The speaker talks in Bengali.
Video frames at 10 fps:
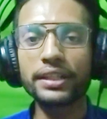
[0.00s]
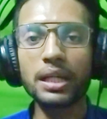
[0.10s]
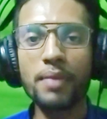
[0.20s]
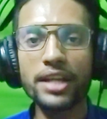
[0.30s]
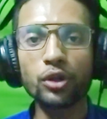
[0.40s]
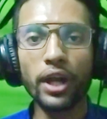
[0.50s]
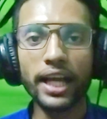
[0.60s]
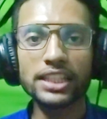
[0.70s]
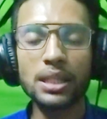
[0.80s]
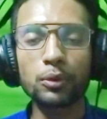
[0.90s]
ইনক্রিমেন্ট
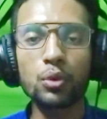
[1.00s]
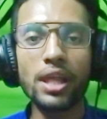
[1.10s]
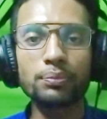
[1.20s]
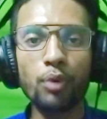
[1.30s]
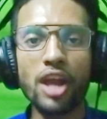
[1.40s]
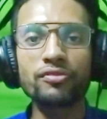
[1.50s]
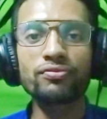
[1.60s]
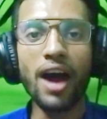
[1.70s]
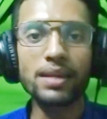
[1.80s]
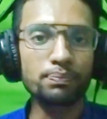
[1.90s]
হয়ে গেছে টুয়েলভ পয়েন্ট
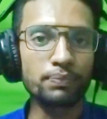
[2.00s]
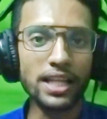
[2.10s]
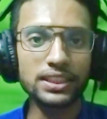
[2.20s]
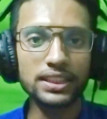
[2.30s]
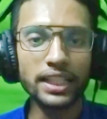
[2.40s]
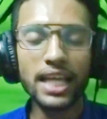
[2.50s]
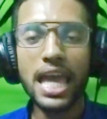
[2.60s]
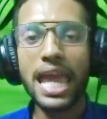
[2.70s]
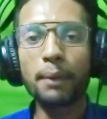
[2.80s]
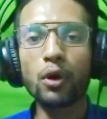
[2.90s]
ফাইভ পার্সেন্ট
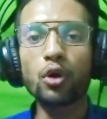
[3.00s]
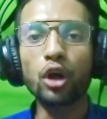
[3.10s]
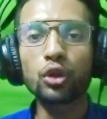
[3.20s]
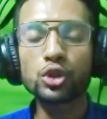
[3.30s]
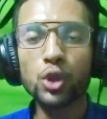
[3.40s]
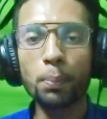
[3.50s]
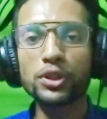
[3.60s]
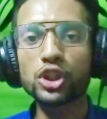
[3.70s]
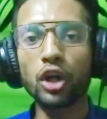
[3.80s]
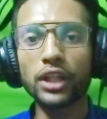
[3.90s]
এবং গত
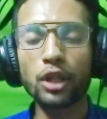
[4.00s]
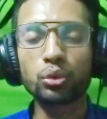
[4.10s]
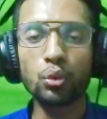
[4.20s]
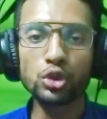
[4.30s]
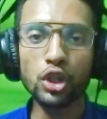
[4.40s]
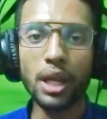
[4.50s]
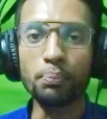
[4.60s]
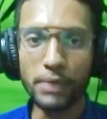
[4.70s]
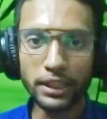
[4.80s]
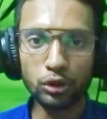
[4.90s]
চব্বিশ ঘন্টায়
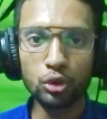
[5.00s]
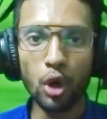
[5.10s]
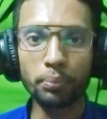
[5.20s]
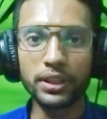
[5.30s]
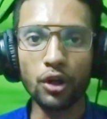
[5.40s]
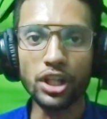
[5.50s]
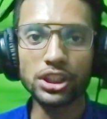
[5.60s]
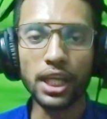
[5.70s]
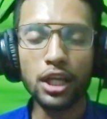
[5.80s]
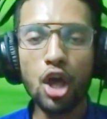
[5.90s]
দুজনের মৃত্যু অবধি
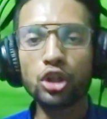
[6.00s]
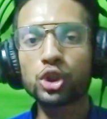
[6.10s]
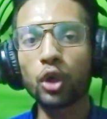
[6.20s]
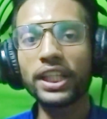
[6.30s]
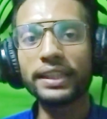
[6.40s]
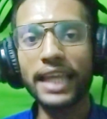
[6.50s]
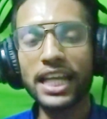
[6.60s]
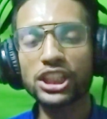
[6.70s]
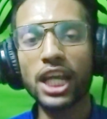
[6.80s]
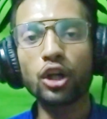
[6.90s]
হয়েছে যদি
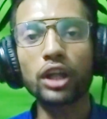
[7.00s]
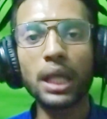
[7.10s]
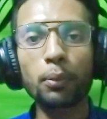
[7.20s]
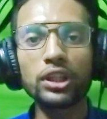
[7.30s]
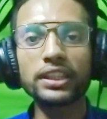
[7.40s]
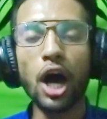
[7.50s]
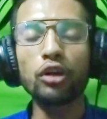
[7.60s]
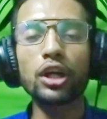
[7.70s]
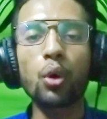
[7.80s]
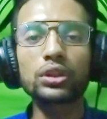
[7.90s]
দেশের কথা বলি
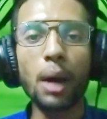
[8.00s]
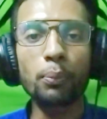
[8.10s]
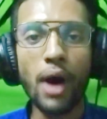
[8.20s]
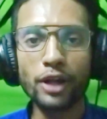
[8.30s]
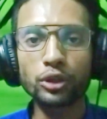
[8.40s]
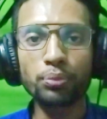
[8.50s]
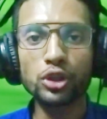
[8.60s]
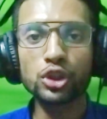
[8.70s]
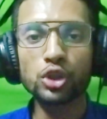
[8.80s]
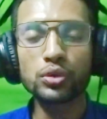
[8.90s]
তাহলে গোটা
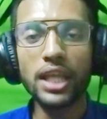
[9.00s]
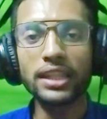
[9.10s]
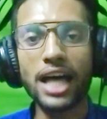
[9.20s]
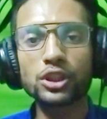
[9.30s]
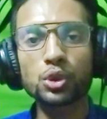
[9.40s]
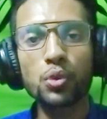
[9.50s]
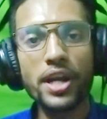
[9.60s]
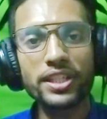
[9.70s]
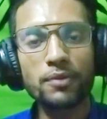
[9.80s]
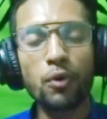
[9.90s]
ভারতবর্ষ জুড়ে লাস্ট
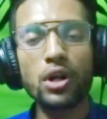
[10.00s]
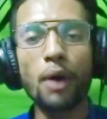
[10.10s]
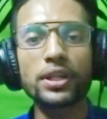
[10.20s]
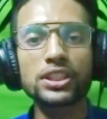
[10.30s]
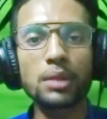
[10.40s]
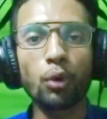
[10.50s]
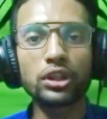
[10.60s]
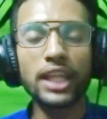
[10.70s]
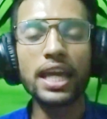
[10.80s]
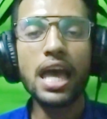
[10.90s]
টোয়েন্টি ফোর আওয়ার্সের
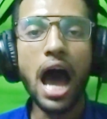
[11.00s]
মধ্যে